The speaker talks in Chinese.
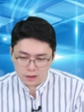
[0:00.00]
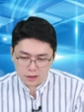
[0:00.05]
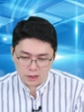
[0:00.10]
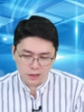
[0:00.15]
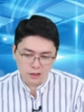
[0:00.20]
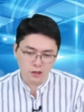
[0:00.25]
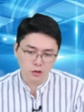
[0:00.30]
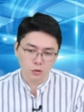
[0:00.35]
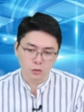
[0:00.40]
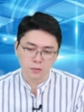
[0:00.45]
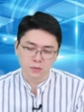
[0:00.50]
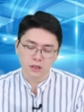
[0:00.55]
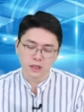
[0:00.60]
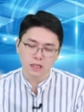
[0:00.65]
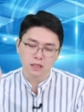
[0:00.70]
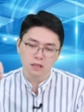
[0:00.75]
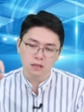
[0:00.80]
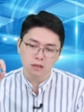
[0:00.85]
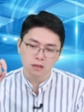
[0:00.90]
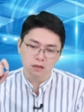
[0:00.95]
跟着我们
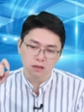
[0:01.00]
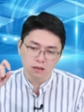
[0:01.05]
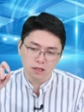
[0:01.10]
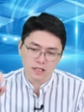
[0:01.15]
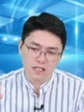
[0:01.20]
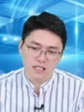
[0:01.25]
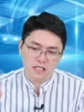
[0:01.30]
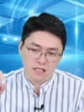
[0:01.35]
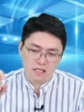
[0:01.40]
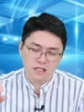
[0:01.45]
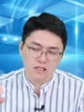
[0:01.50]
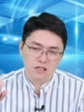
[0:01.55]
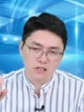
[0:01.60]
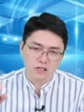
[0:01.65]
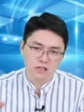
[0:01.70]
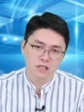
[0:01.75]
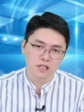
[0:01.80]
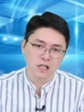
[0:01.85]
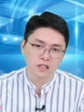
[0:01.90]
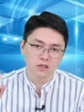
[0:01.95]
在第一
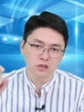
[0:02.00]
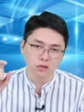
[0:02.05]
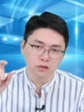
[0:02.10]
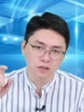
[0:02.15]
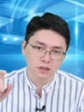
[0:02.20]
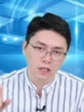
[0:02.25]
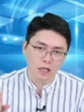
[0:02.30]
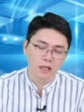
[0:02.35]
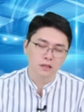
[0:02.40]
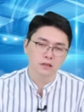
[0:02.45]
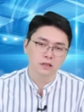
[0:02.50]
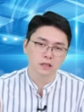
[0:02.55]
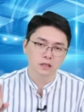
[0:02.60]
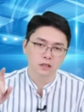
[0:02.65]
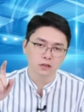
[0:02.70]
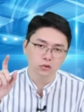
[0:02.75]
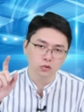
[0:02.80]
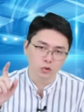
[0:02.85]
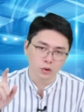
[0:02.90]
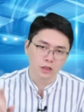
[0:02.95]
时间就上
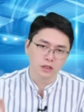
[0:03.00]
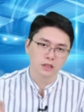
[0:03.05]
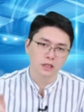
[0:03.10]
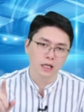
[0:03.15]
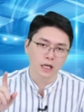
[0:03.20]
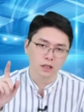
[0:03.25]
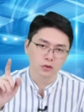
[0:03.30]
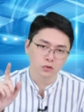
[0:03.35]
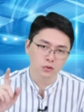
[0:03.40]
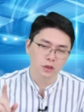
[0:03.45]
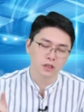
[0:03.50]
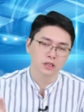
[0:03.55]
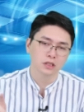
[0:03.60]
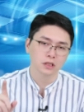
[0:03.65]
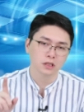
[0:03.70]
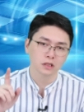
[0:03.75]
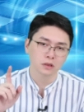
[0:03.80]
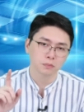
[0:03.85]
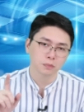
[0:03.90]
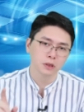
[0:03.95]
车最强最
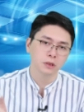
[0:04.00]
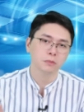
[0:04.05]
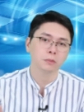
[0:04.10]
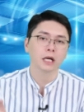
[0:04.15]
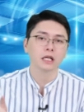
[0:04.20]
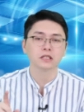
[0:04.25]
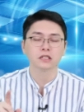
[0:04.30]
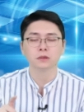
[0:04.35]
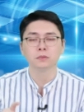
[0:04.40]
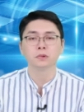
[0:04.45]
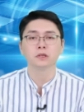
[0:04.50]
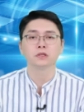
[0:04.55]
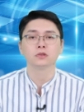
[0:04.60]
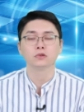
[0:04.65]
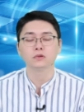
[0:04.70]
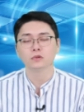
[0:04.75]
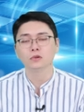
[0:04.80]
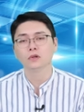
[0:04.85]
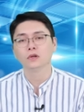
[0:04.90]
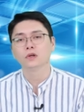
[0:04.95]
新必买精品
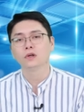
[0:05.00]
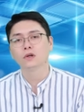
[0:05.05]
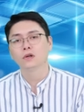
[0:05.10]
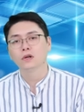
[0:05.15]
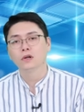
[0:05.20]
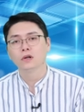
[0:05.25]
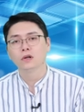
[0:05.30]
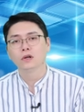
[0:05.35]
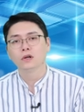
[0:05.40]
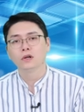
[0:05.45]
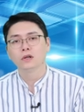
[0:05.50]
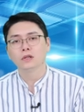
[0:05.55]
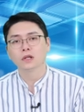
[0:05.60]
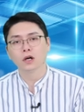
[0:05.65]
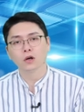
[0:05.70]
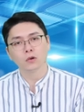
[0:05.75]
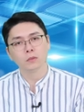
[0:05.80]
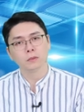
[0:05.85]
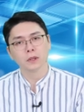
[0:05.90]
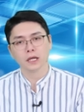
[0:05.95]
股。
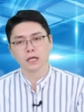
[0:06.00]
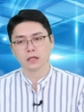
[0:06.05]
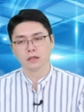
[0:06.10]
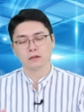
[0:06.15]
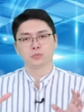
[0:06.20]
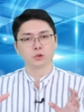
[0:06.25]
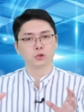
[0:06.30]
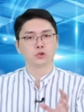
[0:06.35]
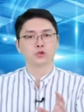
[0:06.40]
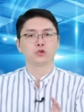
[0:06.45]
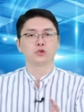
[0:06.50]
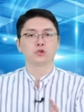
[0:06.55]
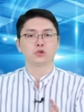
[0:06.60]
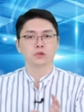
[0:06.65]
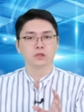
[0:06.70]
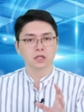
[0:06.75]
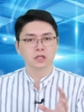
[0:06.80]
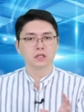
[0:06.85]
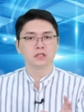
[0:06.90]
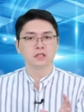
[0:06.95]
那我们来布
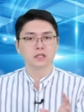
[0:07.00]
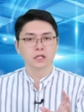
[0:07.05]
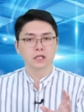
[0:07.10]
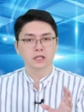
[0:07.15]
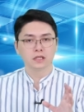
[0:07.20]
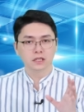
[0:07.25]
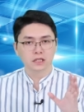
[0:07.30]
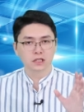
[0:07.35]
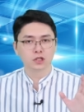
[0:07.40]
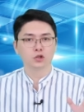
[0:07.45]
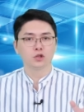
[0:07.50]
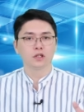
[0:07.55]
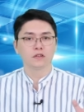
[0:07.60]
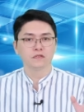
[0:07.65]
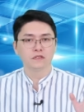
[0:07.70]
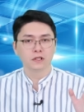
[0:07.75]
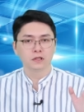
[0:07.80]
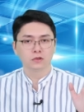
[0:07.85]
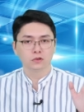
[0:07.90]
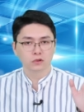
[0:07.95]
局迎接七月
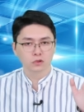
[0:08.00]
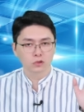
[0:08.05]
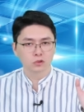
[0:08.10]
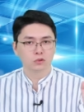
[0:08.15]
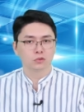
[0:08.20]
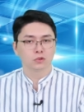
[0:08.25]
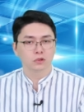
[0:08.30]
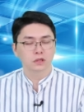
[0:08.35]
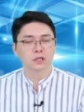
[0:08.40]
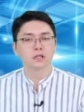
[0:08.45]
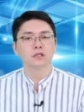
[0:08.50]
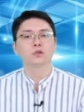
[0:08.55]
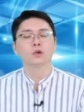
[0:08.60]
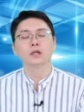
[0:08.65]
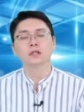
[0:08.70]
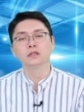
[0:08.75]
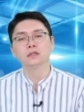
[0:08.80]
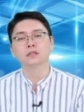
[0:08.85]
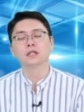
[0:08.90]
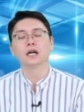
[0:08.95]
份主升
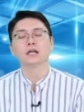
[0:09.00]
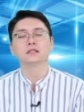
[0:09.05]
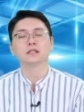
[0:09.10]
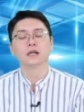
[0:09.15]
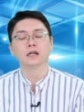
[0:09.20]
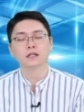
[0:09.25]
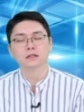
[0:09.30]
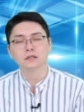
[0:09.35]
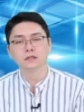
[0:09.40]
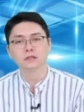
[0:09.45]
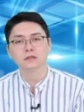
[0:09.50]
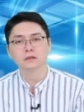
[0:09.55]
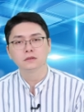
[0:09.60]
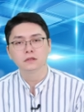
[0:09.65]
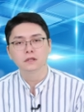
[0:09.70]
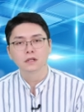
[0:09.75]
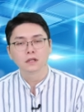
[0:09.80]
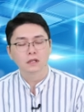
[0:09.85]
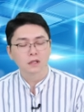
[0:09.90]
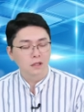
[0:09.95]
段的大涨行情，
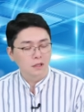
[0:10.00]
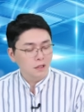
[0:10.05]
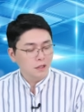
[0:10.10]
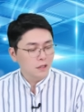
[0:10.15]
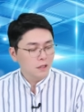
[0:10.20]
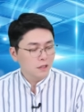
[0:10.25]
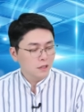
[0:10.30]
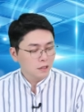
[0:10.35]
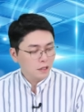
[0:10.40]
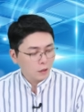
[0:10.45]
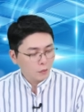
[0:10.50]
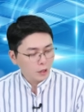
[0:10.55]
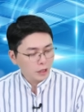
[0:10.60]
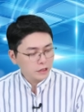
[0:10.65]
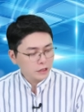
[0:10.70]
赶快